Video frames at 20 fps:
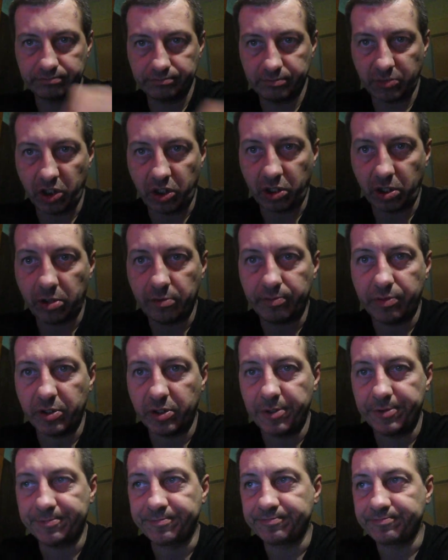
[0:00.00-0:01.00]

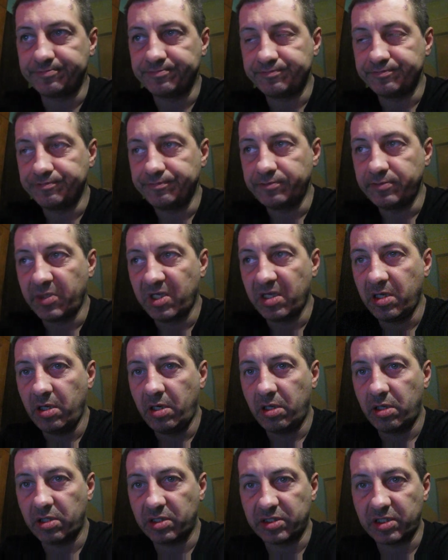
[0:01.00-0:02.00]
groby
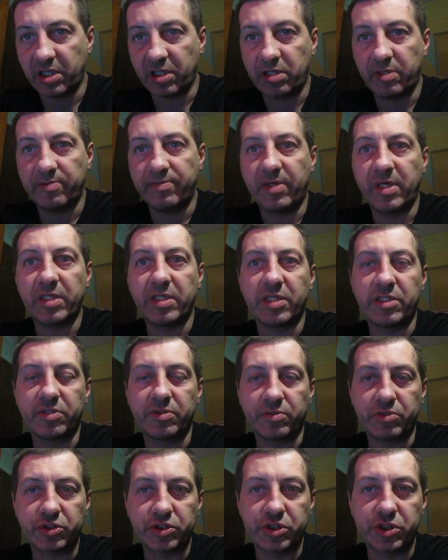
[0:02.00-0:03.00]
oznakowane
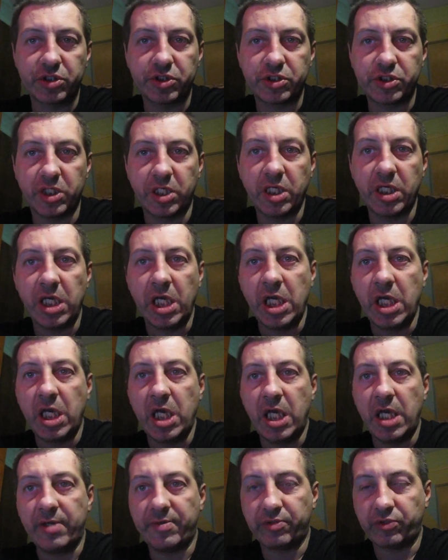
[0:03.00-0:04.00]
są krzyże,
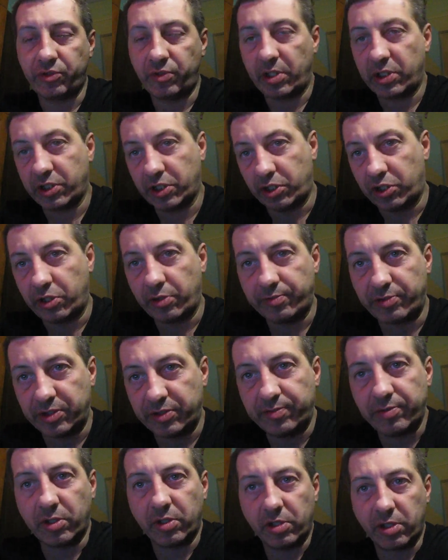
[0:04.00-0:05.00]
ewentualnie groby
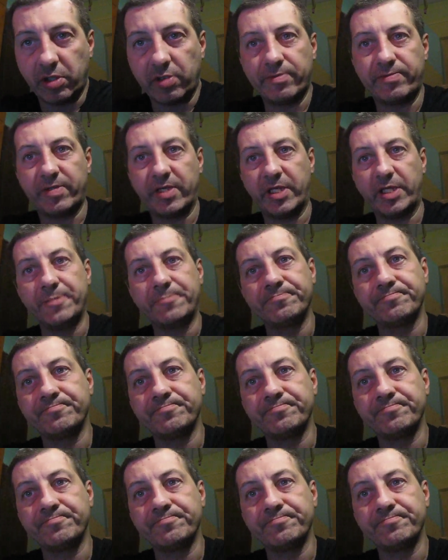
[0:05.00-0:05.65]
zbiorowe.